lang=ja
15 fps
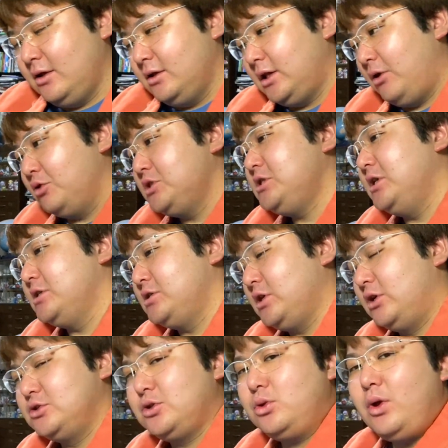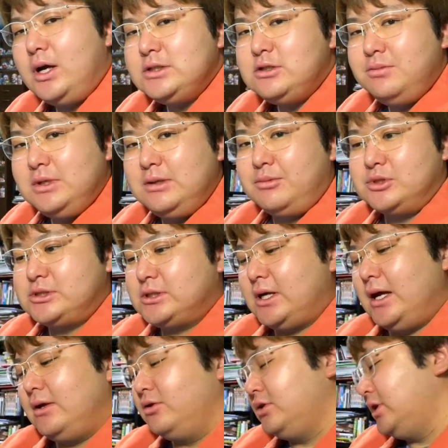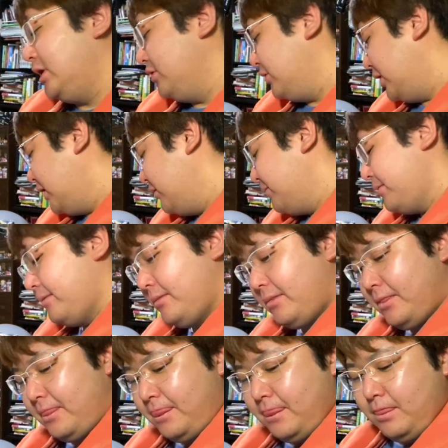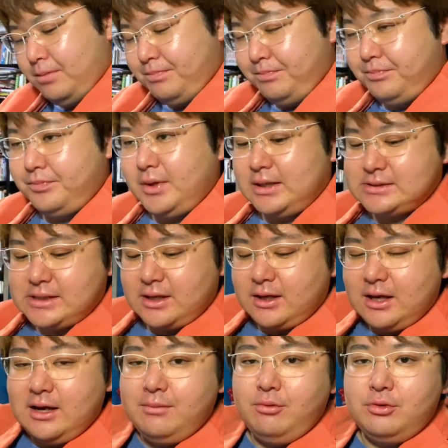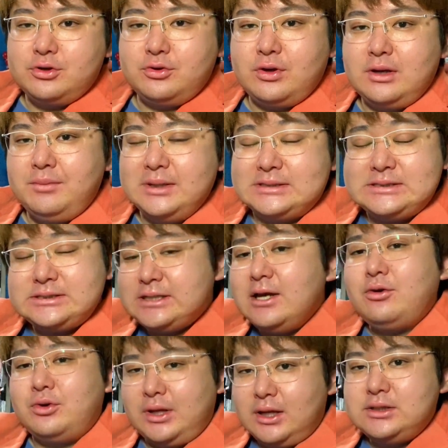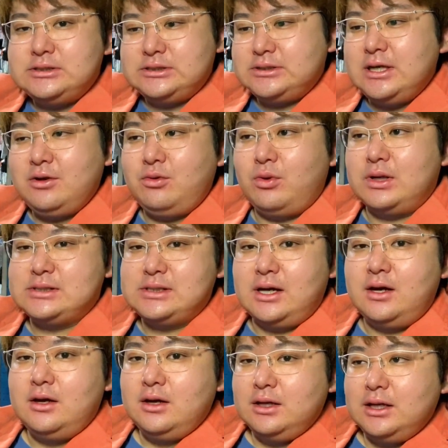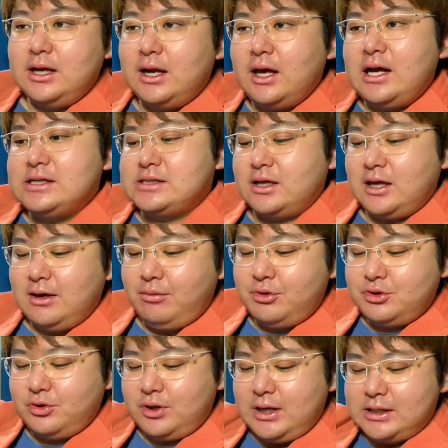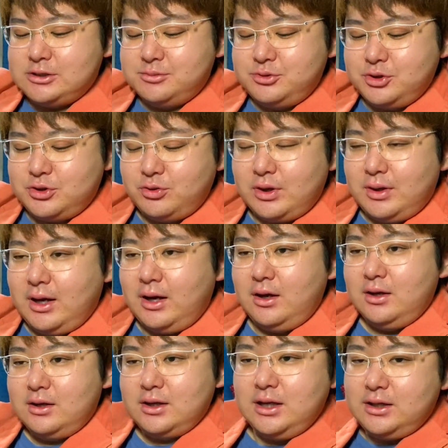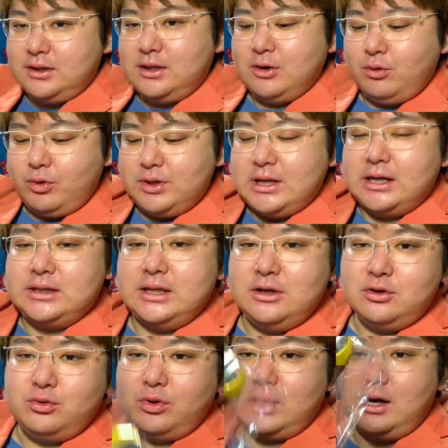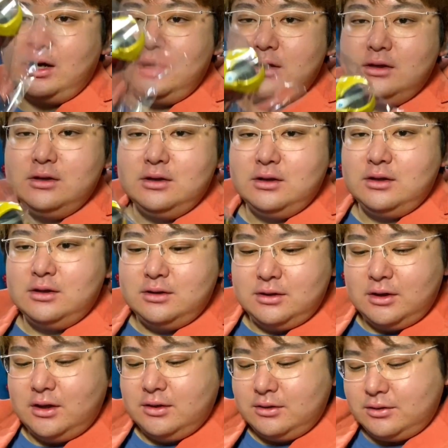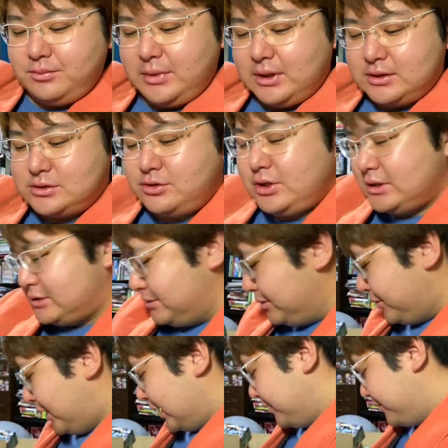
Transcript: 楽しいですよ。外遊びにも使えるっていうね。だからサッカーボールとか、まあちっちゃい子ね、ちっちゃい子がさ、柔らかいサッカーボールとかで遊ぶときとか、蹴ってこれに当てるとか、まあそういう遊びもあり